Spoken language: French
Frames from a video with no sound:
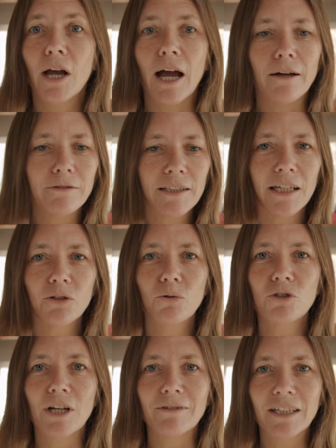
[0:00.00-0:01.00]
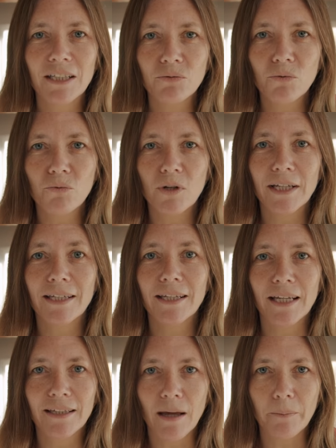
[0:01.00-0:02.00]
avec un coach, avec qui vous voulez,
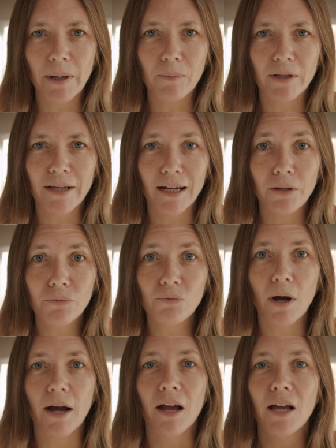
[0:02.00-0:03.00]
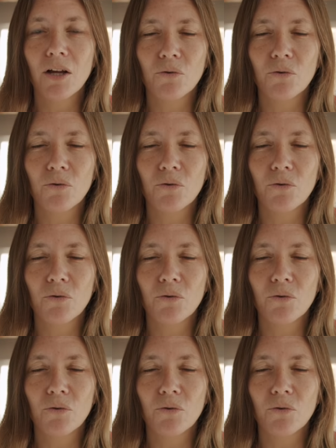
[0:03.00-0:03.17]
qui est capable d'aller voir